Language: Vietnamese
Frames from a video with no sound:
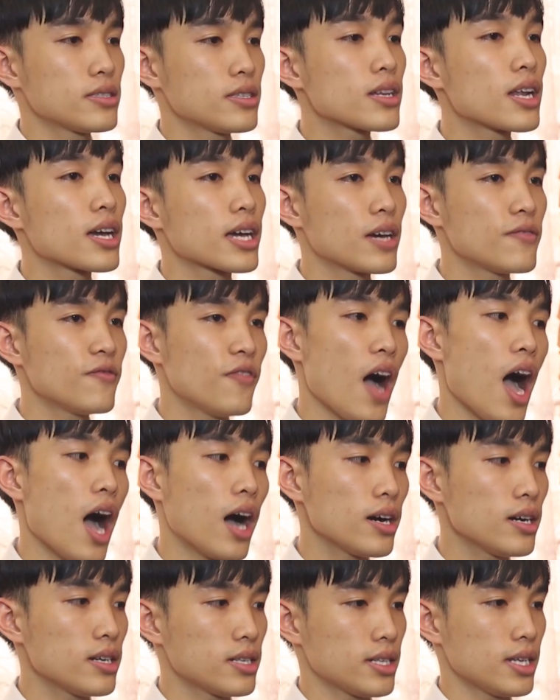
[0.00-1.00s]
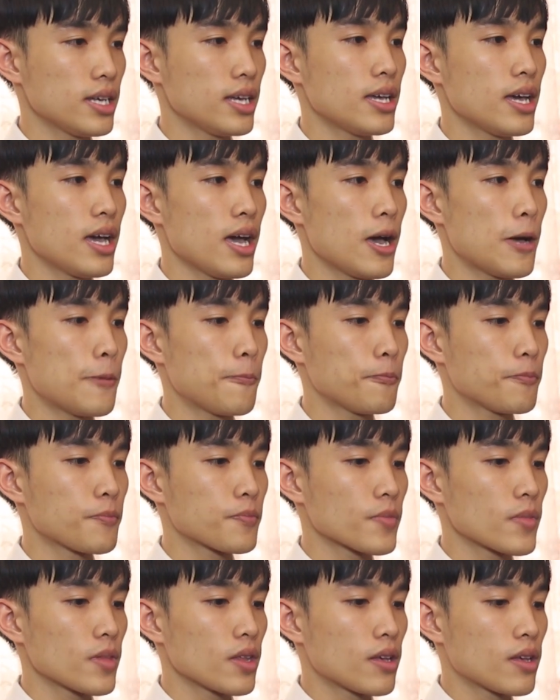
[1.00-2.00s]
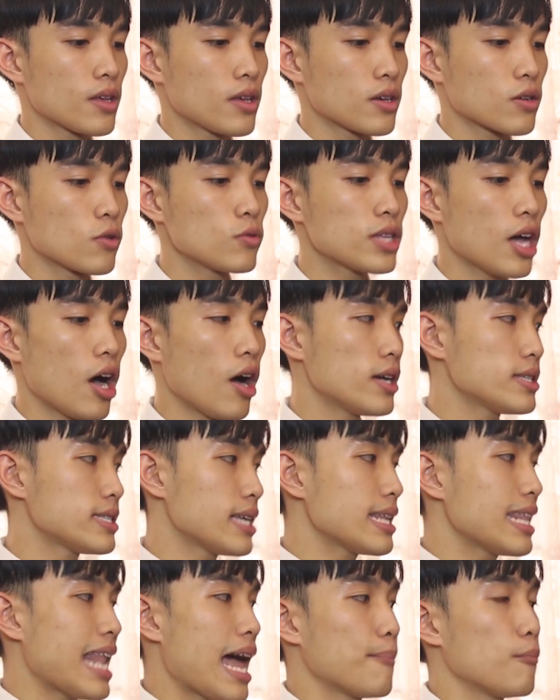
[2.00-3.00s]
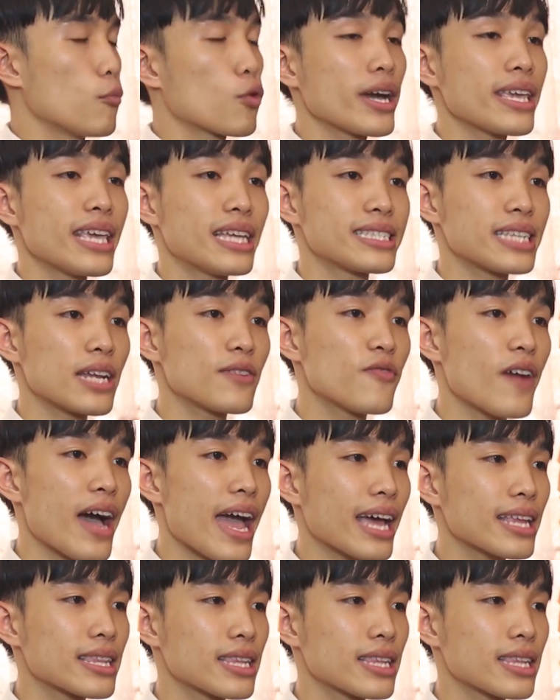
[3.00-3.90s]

tức là kênh phở thì uh, của tỏi sẽ lập một cái danh sách phát